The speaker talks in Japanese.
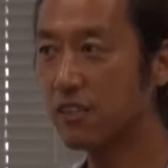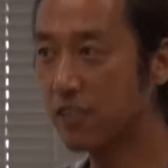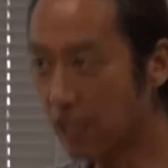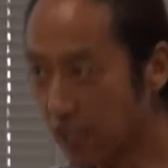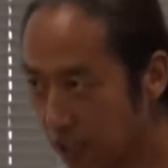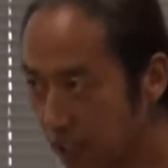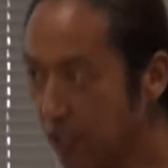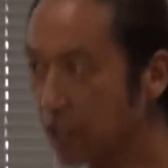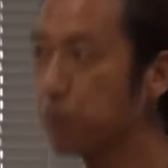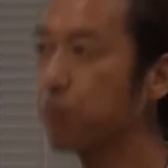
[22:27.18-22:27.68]

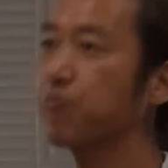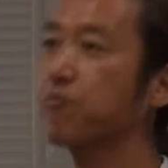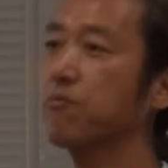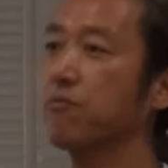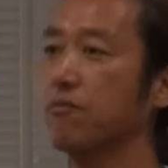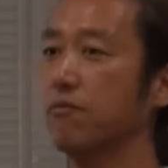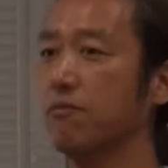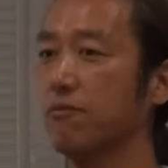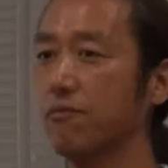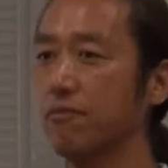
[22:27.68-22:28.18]
是非
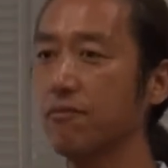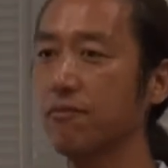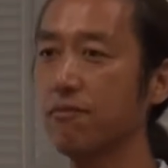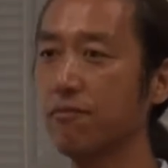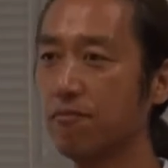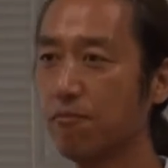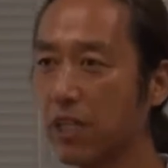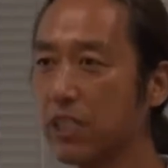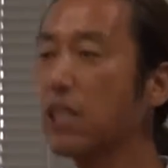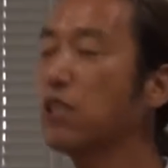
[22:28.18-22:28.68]

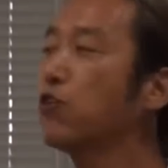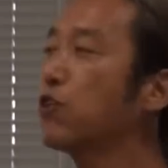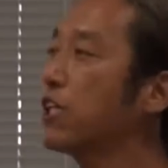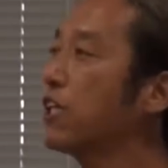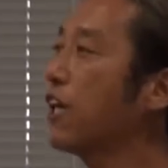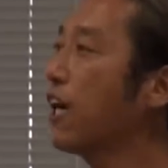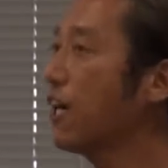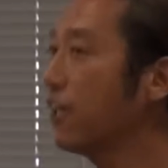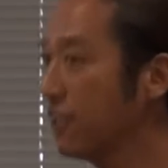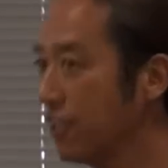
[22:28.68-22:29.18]
またの
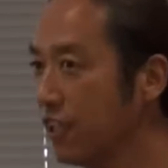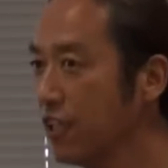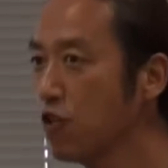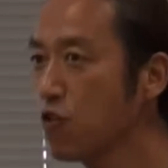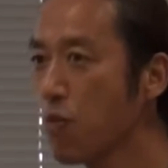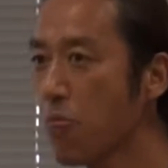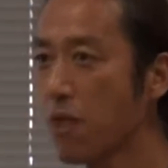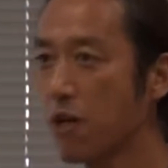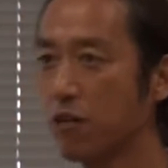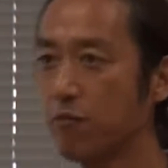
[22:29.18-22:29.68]
機会に
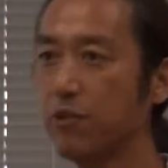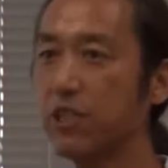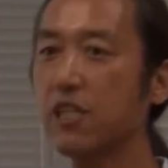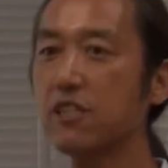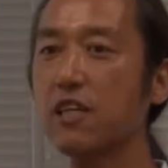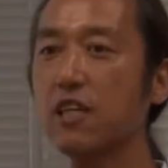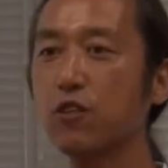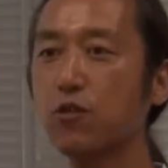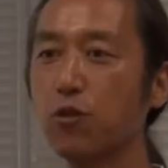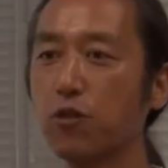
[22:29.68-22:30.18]

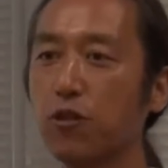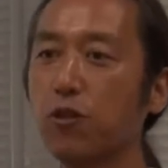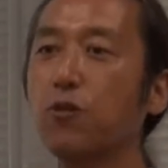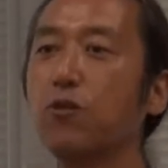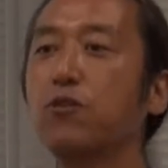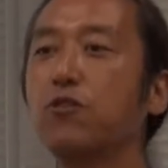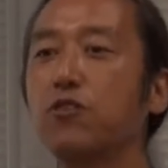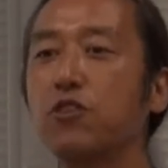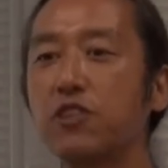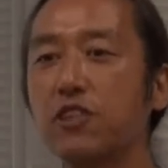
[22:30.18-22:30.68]
皆さんと
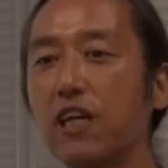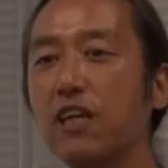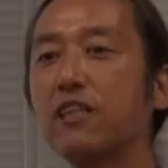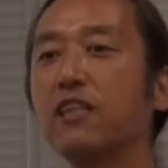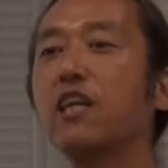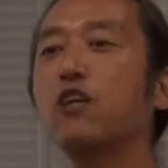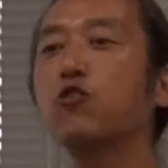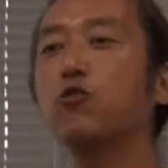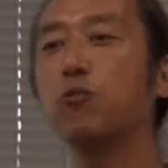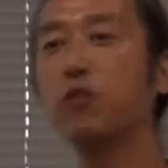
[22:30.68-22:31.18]
共有した
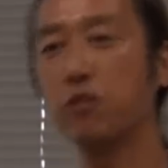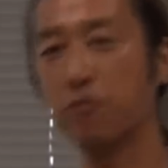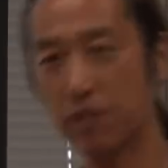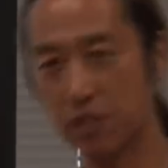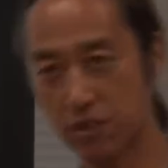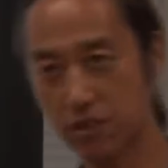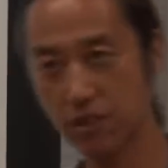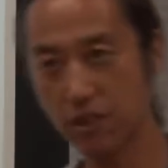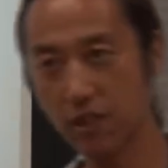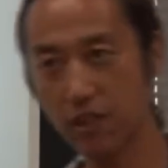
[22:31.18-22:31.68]
いなと思い
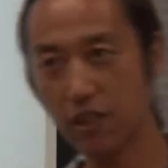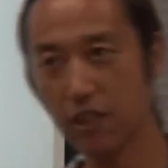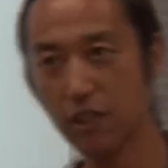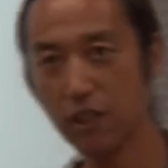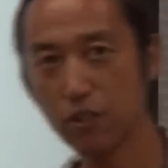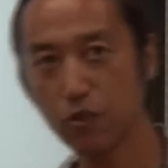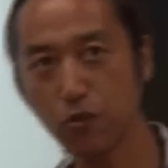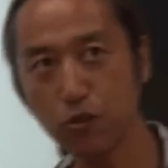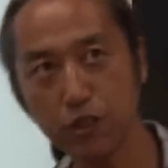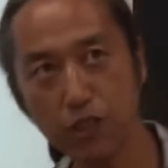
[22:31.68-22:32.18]
ます
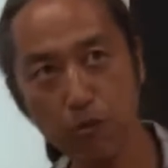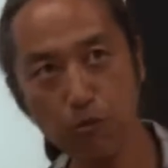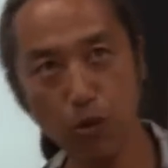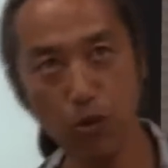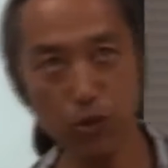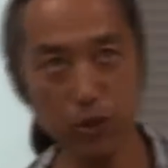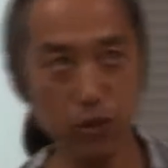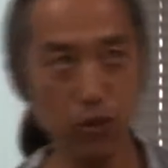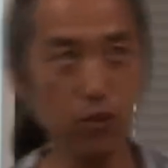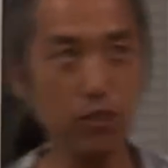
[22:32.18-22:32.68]
そして
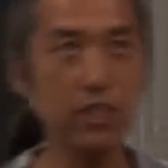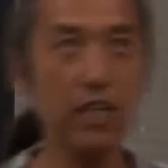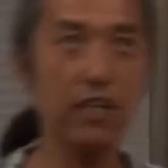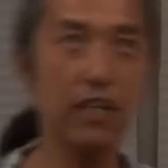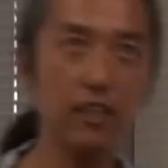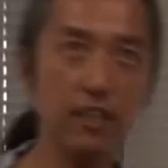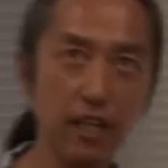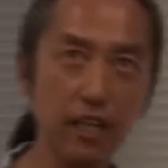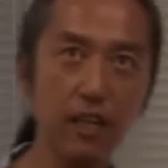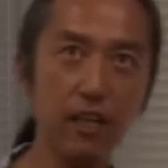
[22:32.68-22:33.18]
もう一つだ
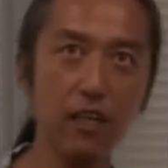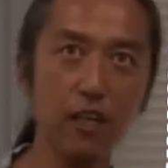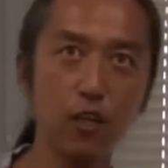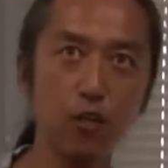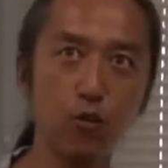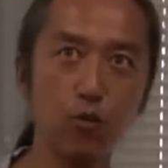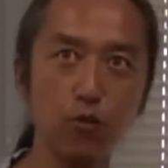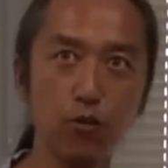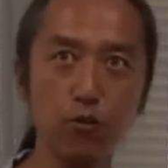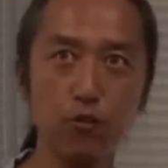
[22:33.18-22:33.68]
けね
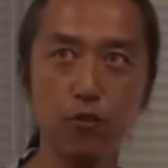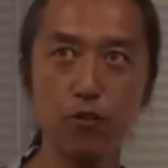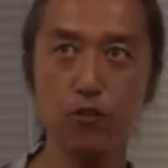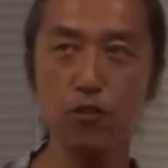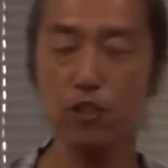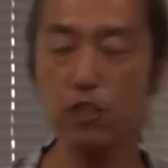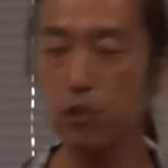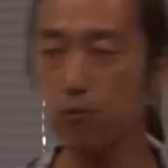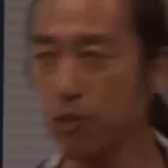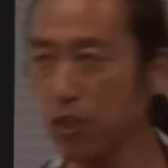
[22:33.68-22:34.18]
この
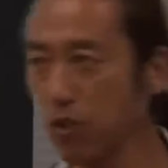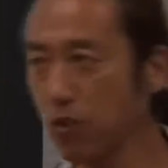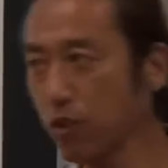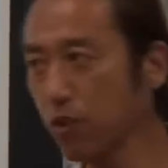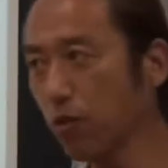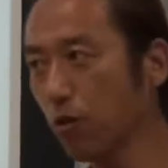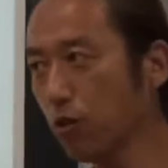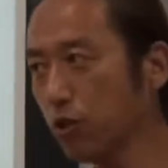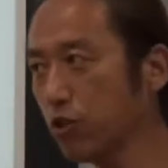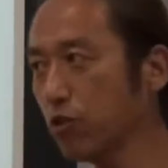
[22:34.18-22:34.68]
美しき
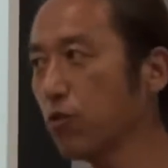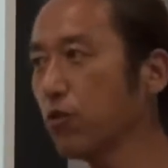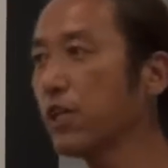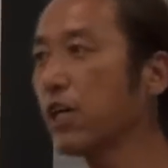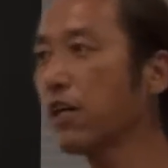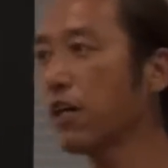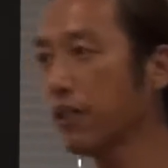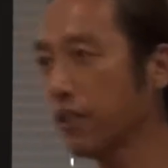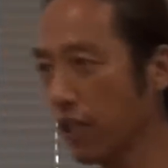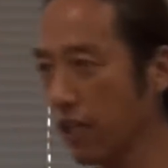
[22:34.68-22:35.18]
緑の星の
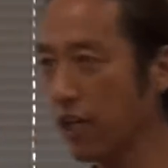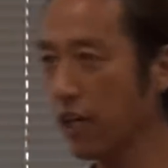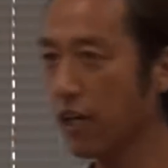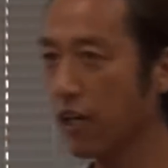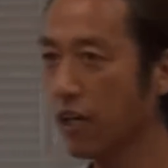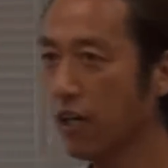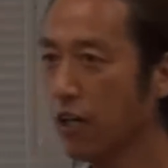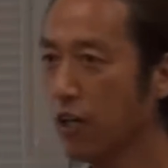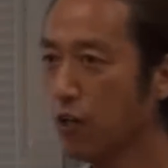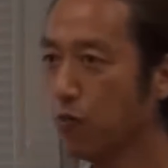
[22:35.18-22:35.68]
中
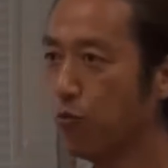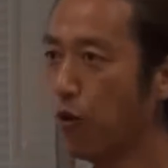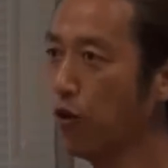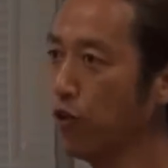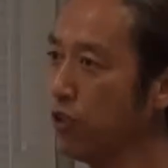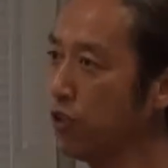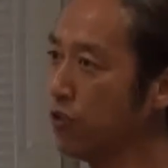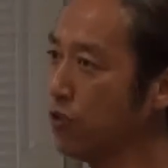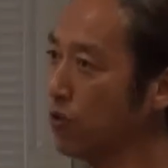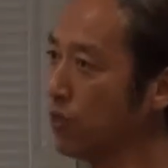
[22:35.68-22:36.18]
で
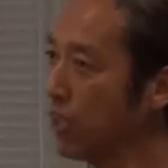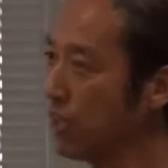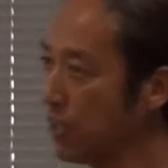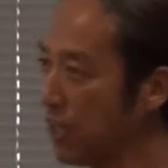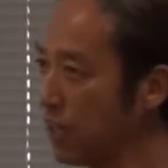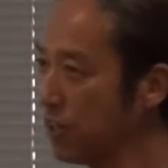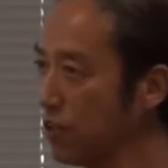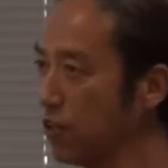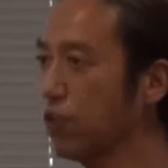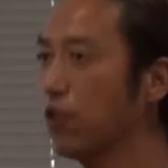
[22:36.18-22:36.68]
ポイントだ
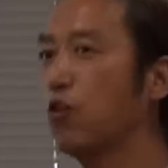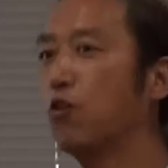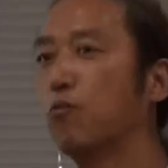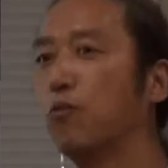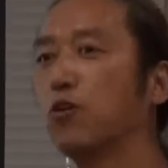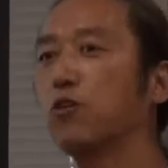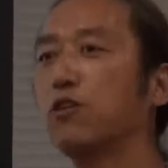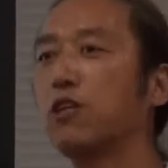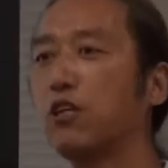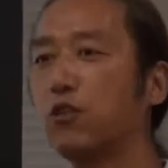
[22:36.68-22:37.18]
なって
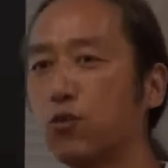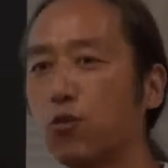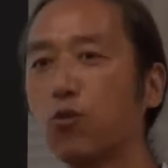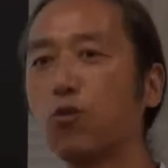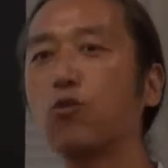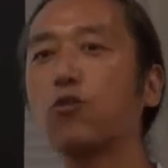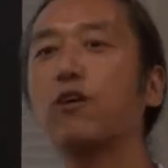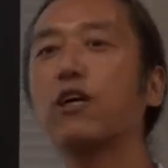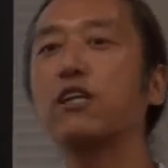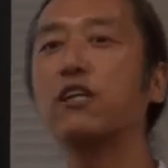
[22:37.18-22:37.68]
思ってると
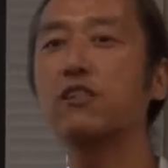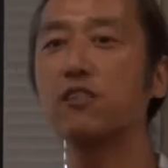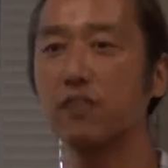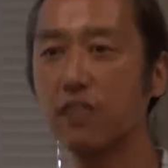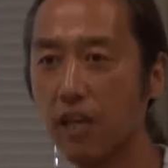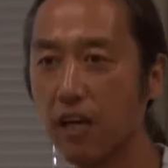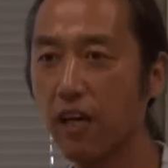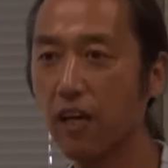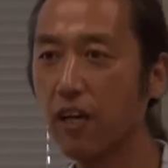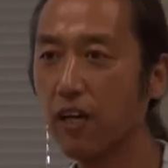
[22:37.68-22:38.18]
ころはです
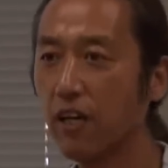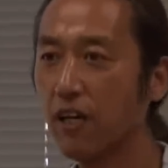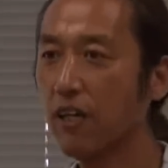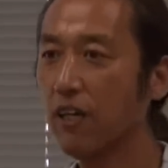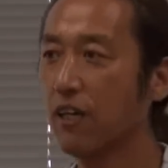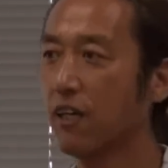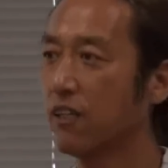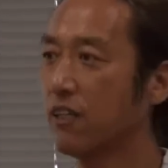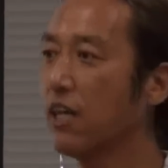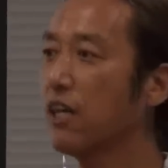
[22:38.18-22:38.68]
ね
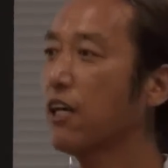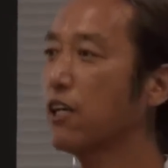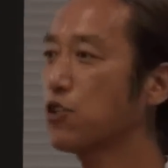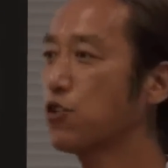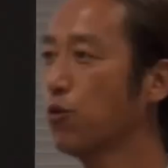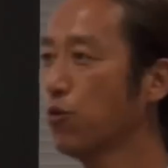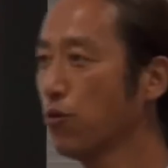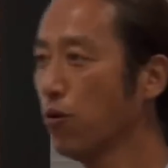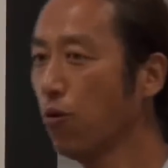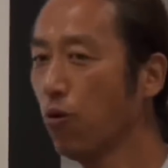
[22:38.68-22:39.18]
なんか
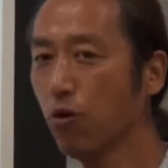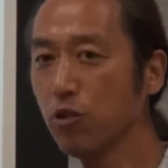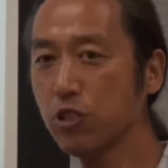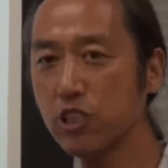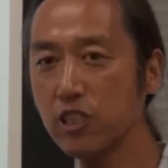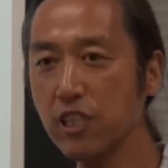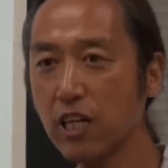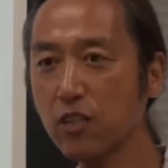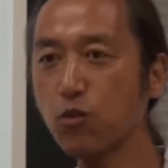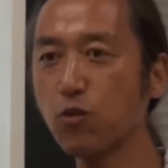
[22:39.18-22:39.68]
その
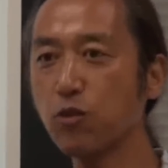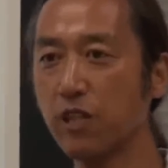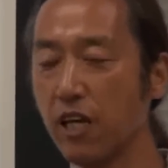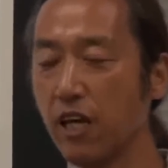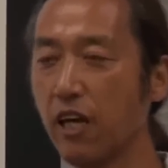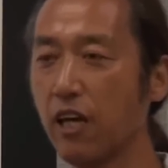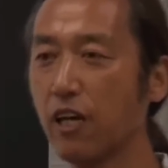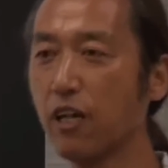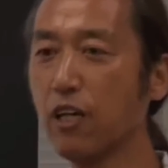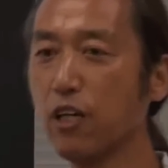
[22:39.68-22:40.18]
星だと
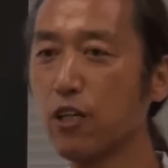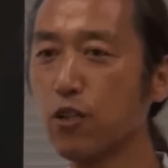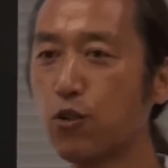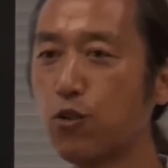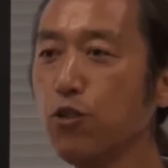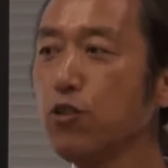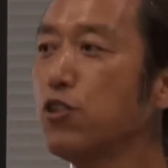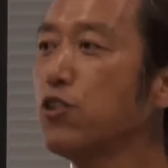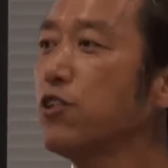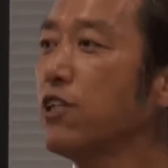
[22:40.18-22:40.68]
ね
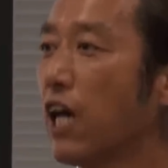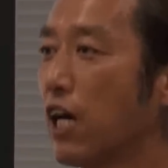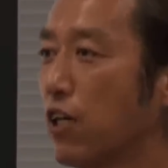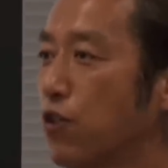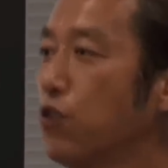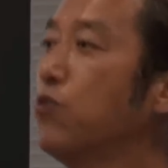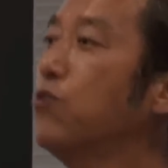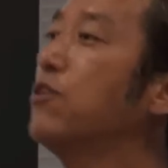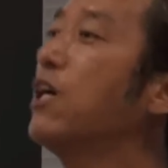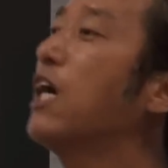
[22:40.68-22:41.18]
靴が
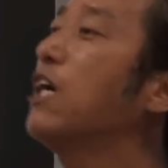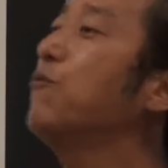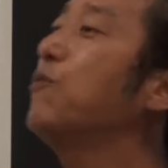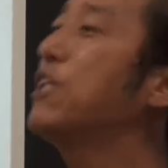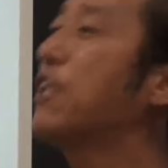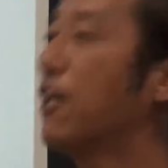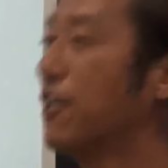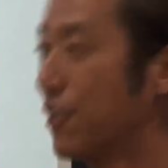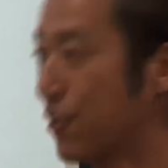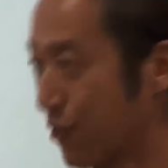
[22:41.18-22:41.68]
有害
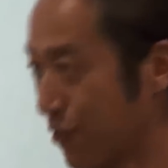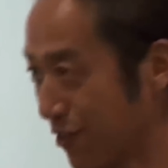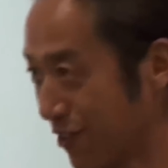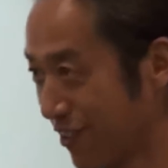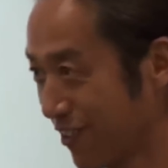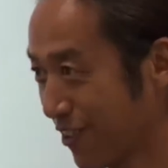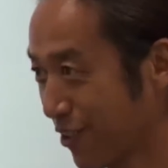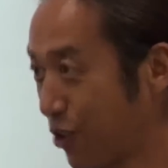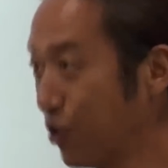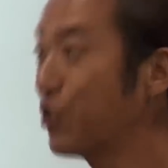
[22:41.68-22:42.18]
みたいです
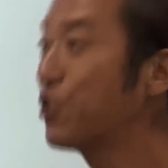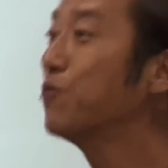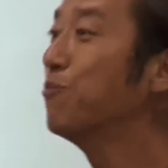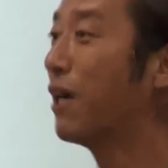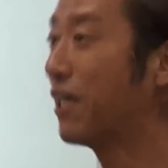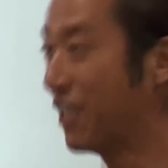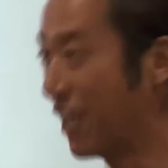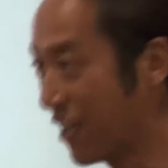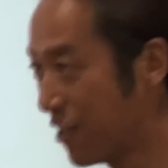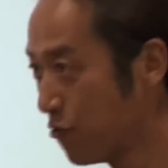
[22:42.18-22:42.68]
靴
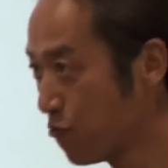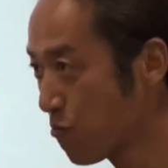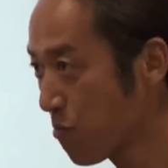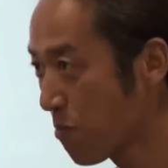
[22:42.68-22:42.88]
まで。